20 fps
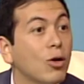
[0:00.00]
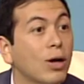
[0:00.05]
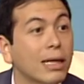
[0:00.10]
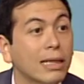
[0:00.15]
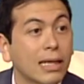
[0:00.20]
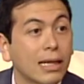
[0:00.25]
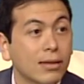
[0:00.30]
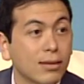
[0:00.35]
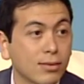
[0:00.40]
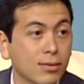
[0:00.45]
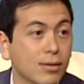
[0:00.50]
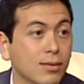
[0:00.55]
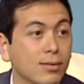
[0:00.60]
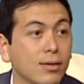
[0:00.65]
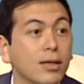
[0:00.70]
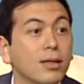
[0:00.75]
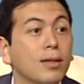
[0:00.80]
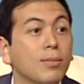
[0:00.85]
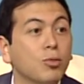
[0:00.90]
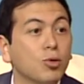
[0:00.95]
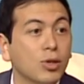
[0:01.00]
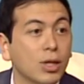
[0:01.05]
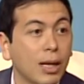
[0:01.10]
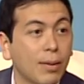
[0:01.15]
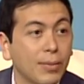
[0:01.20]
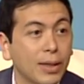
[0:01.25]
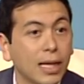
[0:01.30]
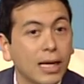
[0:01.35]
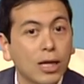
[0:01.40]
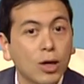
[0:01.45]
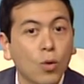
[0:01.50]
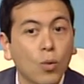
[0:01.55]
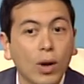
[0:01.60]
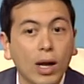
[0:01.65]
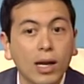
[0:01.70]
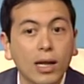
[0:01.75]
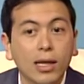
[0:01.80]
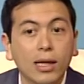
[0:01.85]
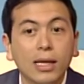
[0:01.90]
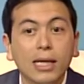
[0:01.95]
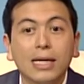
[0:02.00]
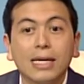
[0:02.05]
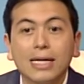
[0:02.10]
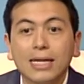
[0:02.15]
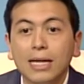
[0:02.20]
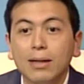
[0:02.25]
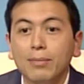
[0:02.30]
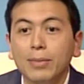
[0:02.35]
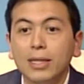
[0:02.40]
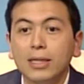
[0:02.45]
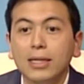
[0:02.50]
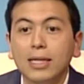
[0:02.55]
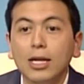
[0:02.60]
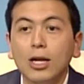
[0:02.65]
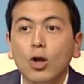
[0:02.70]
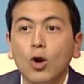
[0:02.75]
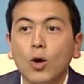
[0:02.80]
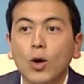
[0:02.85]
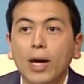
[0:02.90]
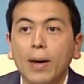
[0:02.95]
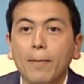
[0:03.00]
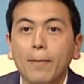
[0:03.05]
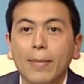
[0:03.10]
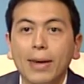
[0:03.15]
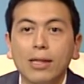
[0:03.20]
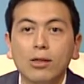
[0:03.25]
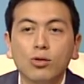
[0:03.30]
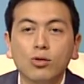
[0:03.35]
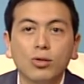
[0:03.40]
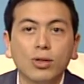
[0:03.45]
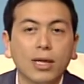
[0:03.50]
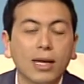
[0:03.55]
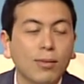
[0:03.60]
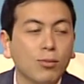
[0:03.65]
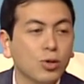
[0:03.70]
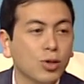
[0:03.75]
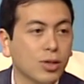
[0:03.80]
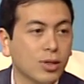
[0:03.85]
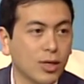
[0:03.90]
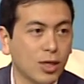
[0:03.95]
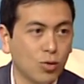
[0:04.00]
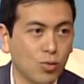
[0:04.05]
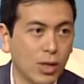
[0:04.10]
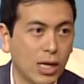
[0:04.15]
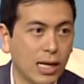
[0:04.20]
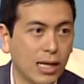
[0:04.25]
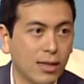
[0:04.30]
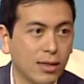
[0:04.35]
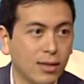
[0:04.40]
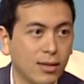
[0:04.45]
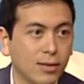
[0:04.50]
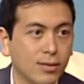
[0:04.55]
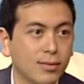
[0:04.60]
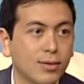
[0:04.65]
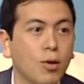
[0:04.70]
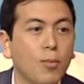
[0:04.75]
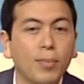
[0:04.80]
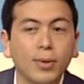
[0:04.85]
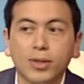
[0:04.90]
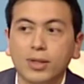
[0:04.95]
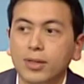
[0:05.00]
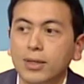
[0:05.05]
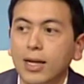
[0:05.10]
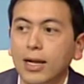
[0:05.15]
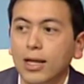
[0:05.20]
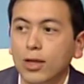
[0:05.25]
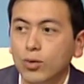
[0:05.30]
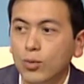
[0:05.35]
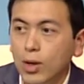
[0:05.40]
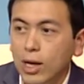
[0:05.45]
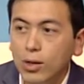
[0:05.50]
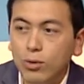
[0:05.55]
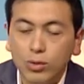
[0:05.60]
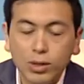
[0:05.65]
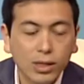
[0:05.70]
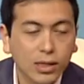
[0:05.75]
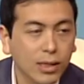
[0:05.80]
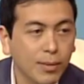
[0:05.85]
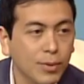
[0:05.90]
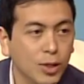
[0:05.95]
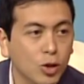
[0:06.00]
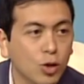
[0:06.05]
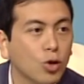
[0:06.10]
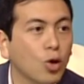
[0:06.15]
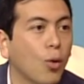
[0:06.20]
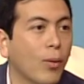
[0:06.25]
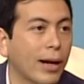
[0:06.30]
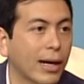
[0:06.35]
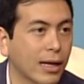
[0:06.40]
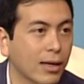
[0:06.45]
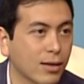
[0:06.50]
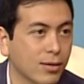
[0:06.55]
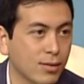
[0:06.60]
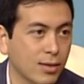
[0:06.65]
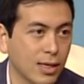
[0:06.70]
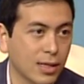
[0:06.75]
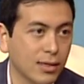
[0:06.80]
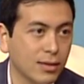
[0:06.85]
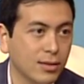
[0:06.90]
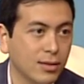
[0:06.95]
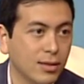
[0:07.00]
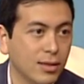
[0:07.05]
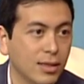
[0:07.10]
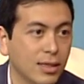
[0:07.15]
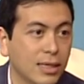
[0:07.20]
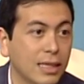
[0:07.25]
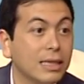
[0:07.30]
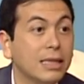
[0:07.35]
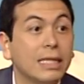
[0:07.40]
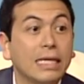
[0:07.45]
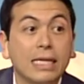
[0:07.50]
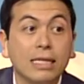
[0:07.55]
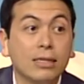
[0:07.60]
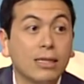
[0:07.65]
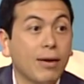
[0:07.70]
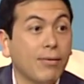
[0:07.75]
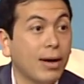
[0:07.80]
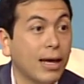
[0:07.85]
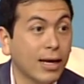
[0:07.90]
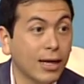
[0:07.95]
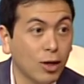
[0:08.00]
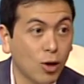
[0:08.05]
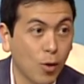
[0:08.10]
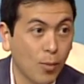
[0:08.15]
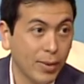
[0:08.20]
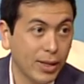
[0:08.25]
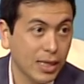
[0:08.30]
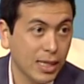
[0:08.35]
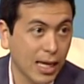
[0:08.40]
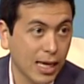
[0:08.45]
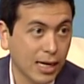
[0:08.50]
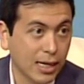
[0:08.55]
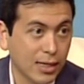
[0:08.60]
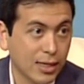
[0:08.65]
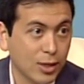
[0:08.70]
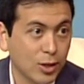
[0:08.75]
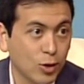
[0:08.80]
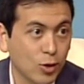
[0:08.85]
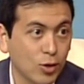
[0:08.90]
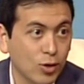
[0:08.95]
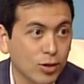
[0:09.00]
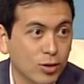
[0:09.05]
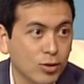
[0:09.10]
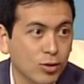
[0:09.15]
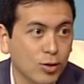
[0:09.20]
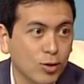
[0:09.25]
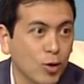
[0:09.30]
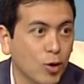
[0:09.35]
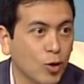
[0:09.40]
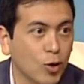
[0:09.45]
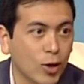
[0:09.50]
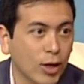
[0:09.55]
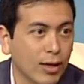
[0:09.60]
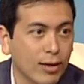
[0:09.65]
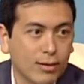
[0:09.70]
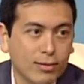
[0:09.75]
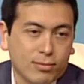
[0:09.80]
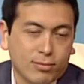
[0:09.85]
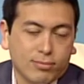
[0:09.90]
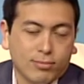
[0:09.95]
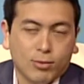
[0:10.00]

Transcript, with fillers: que te anestesia y te puse la malla lingual. Realmente lo que menos queremos es que duela. Si a un paciente le duele un tratamiento, no va a regresar, ni te va a recomendar, ¿no? Entonces yo creo que